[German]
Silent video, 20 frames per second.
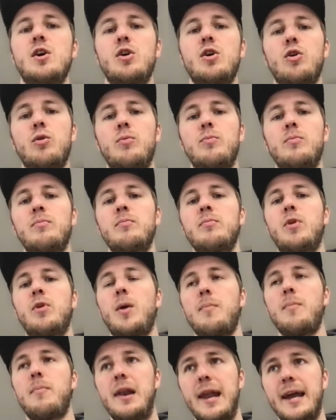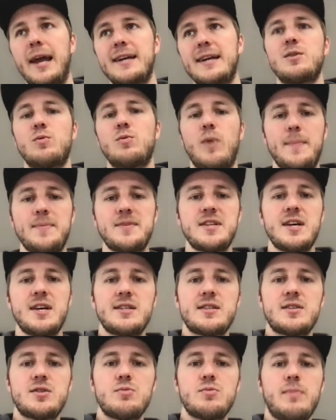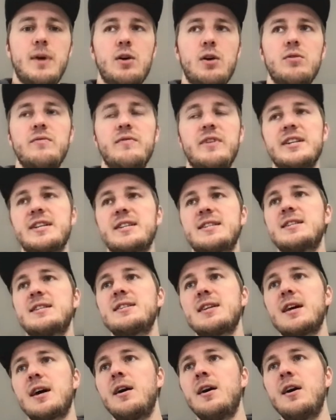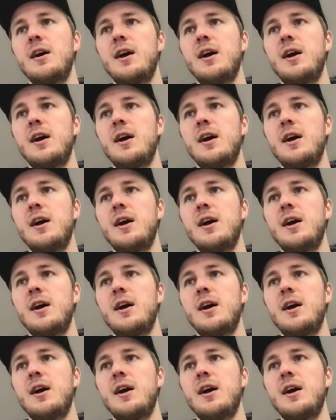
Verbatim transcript: um komplexe Websites zu bauen, weil das ist ja